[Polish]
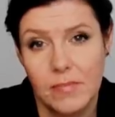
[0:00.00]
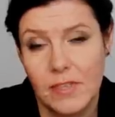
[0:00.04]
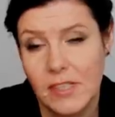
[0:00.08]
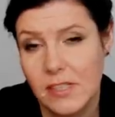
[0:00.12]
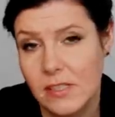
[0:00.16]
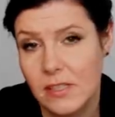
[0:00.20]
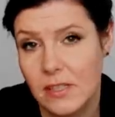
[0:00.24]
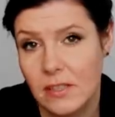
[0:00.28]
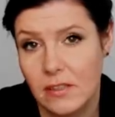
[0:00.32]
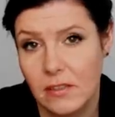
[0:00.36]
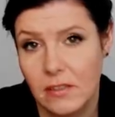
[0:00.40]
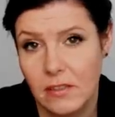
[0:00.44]

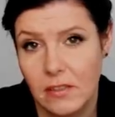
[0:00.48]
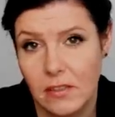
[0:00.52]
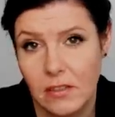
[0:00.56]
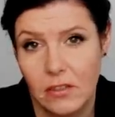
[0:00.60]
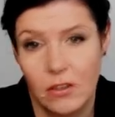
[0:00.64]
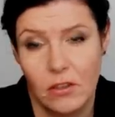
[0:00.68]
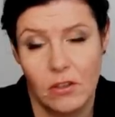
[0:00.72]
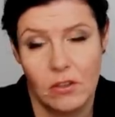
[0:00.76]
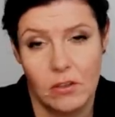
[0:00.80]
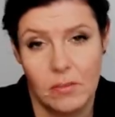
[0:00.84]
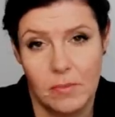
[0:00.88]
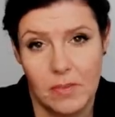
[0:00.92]
Niestety
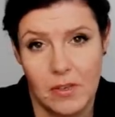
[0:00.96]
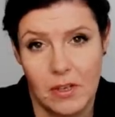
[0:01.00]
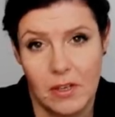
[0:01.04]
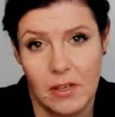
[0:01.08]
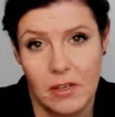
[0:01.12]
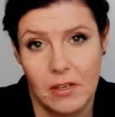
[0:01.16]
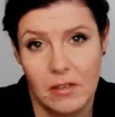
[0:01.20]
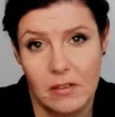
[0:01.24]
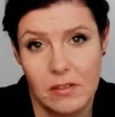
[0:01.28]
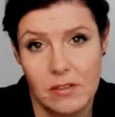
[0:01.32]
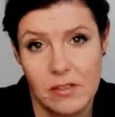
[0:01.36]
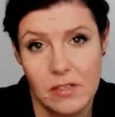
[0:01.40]
choroba
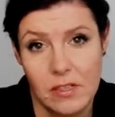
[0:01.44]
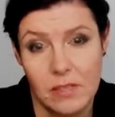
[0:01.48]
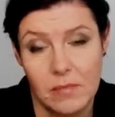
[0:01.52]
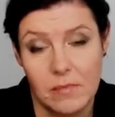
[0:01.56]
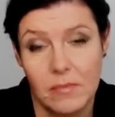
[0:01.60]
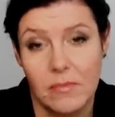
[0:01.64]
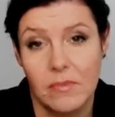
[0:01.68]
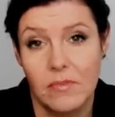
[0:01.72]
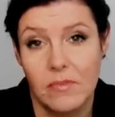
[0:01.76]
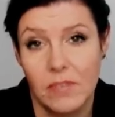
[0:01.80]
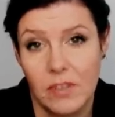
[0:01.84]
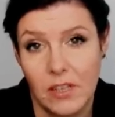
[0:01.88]
z
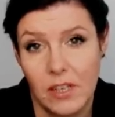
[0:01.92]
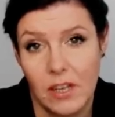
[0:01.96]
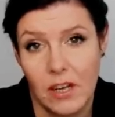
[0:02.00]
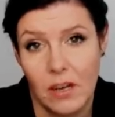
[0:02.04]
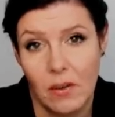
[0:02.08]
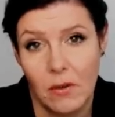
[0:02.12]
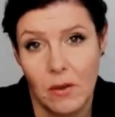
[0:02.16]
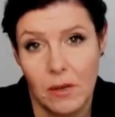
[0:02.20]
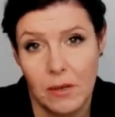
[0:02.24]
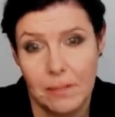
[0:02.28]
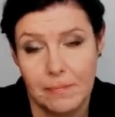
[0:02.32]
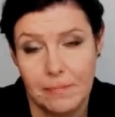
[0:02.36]
nim
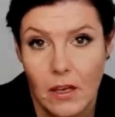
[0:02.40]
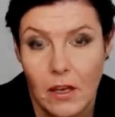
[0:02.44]
wygrała.